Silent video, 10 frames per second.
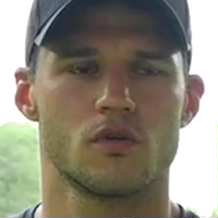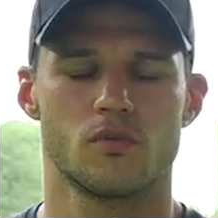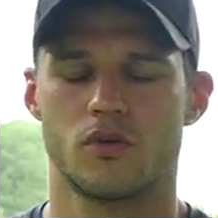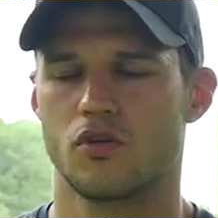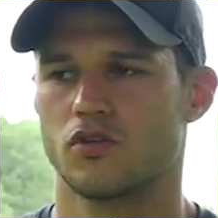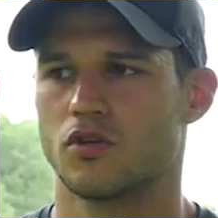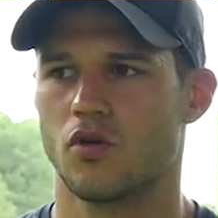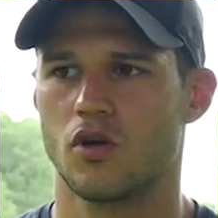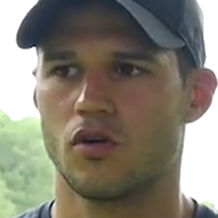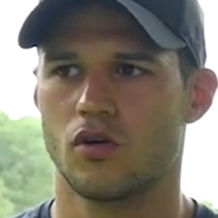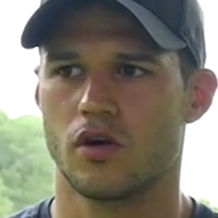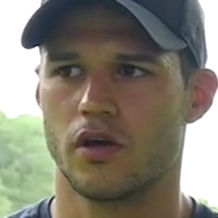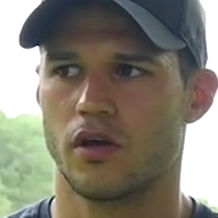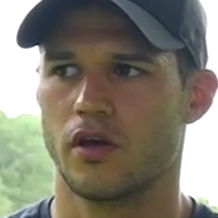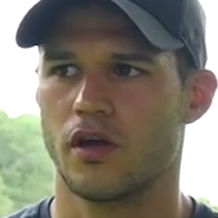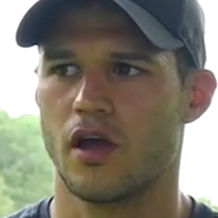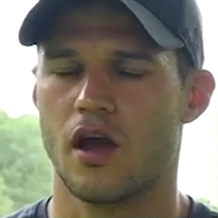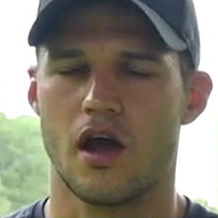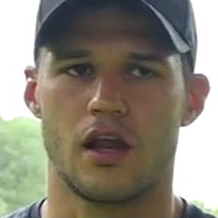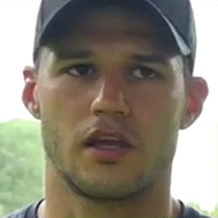Bueno, desde luego eh,
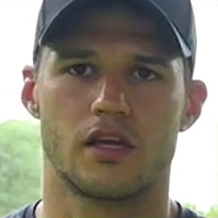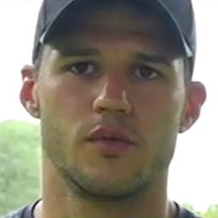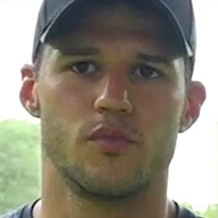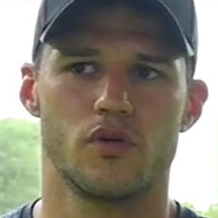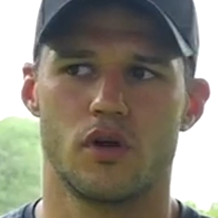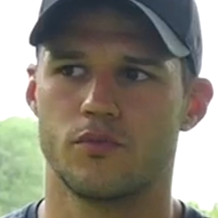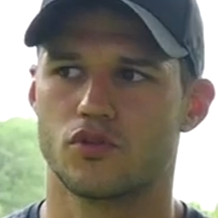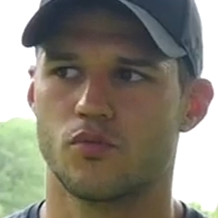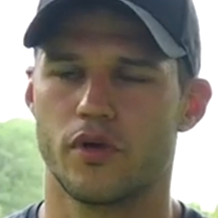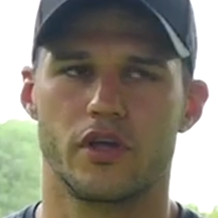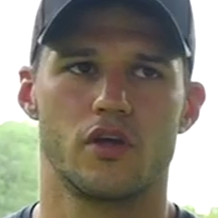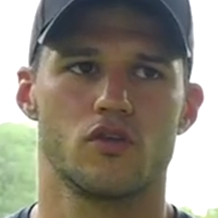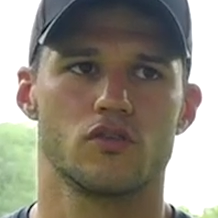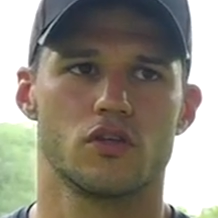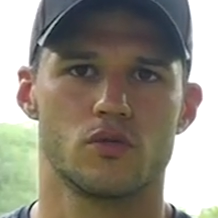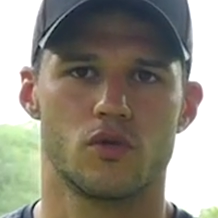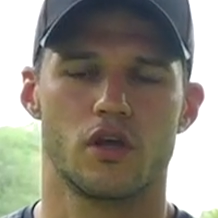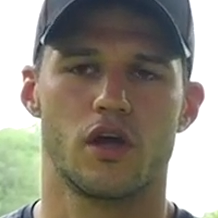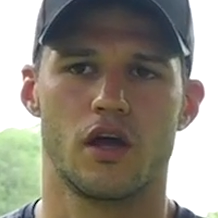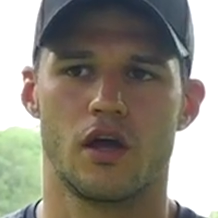al equipo, a mis compañeros, les
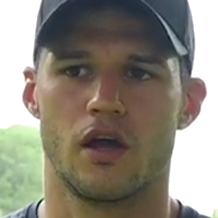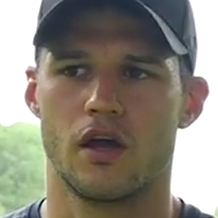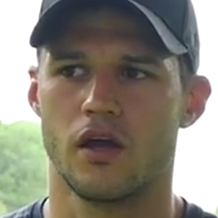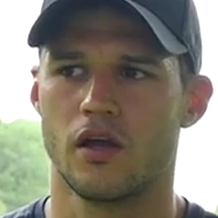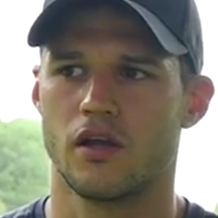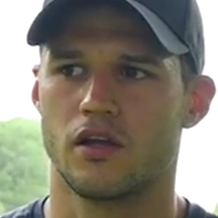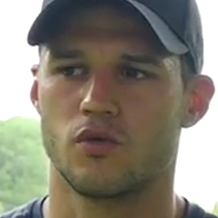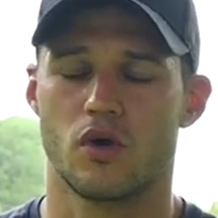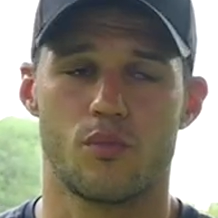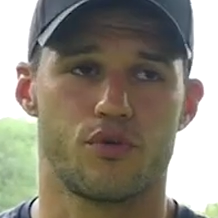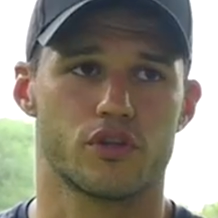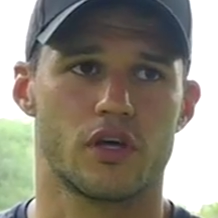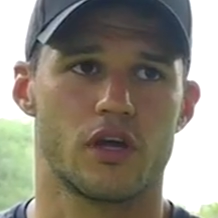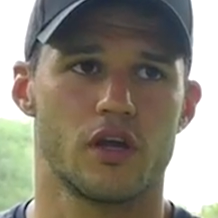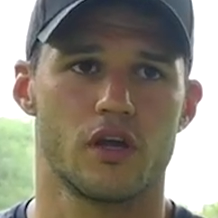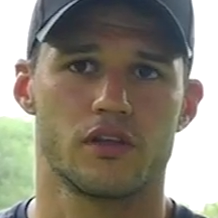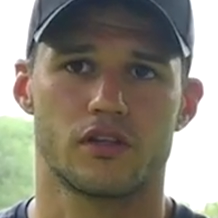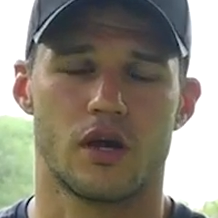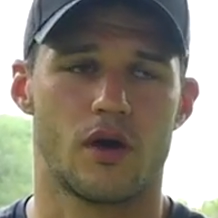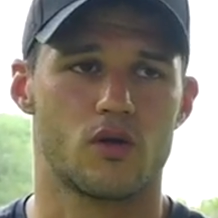voy a, les voy a aportar
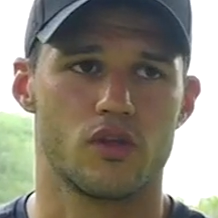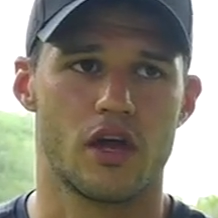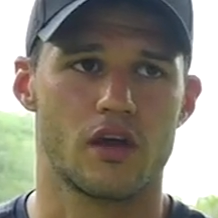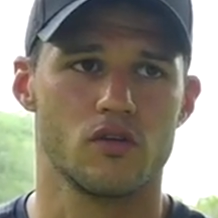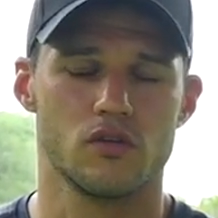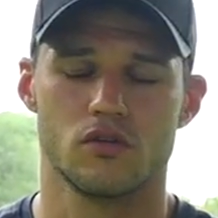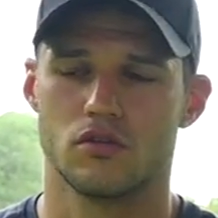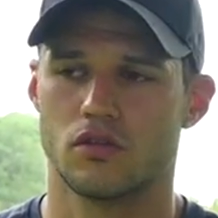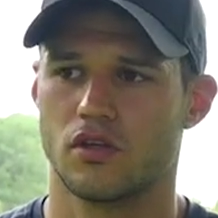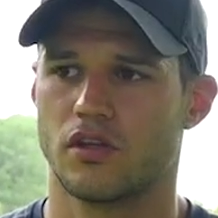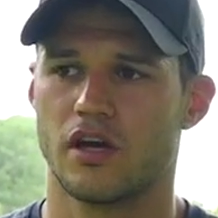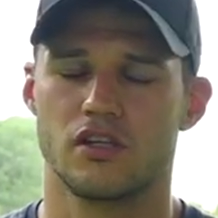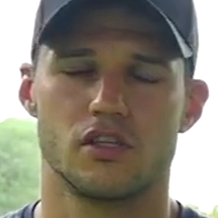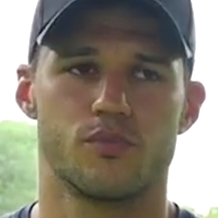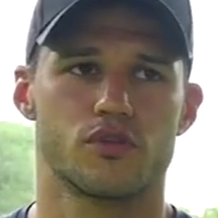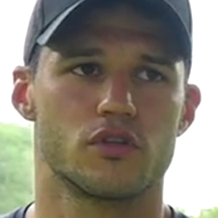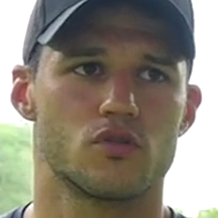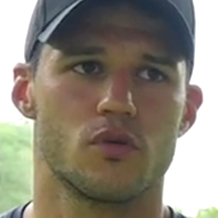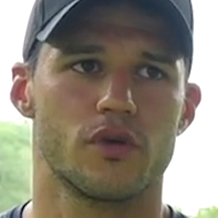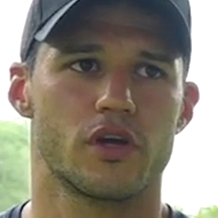trabajo diario, dar el 100%
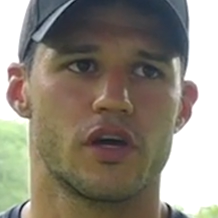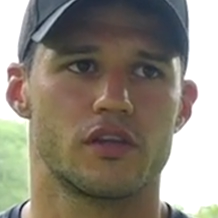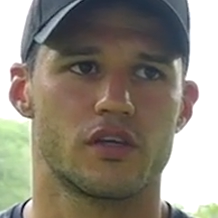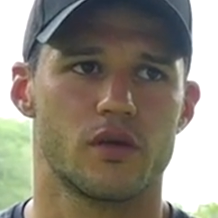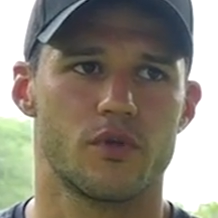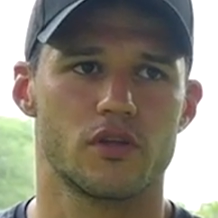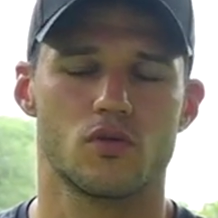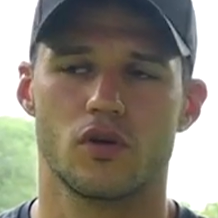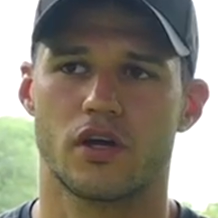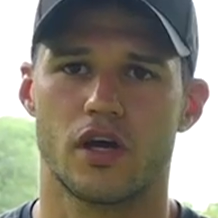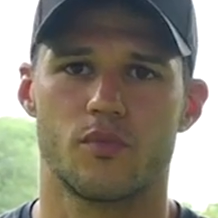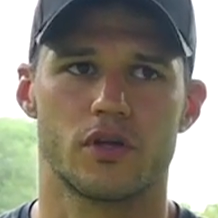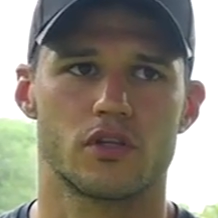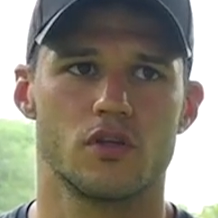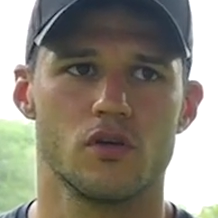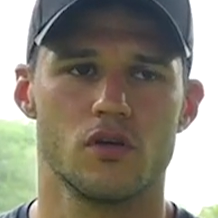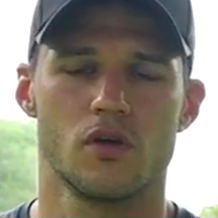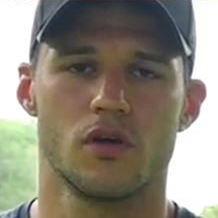de mí en cada entrenamiento, en cada partido.